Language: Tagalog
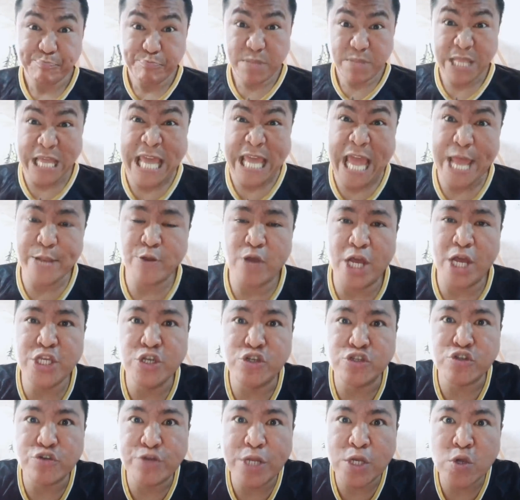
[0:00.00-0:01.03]
Ay ano
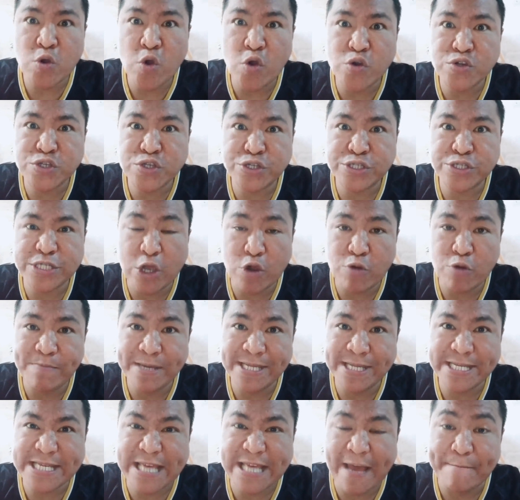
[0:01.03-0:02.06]
ngayon kung nagkukuskus ng
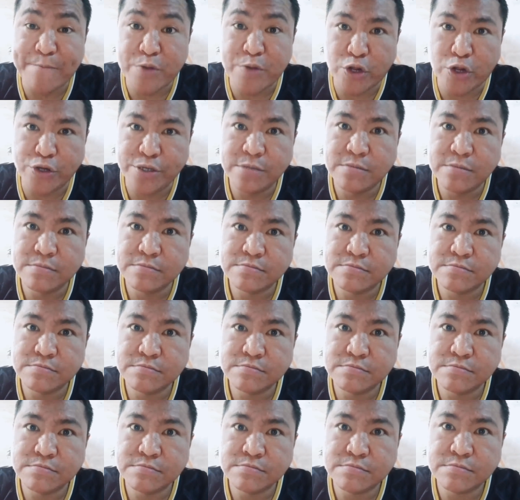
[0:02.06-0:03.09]
kubita sa abroad?
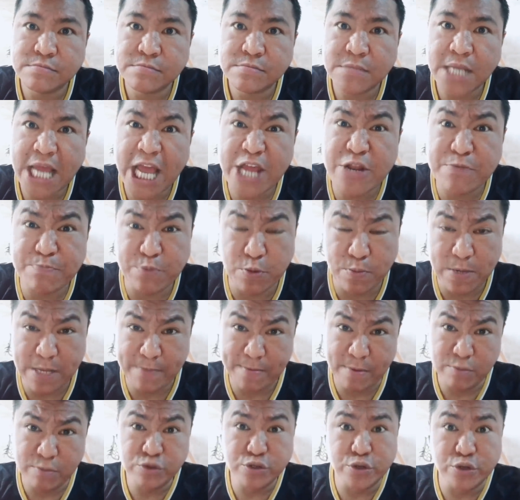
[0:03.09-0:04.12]
Ano problema
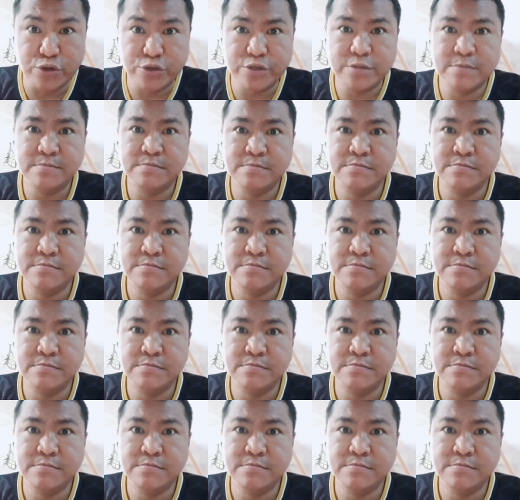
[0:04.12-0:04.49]
mo dun?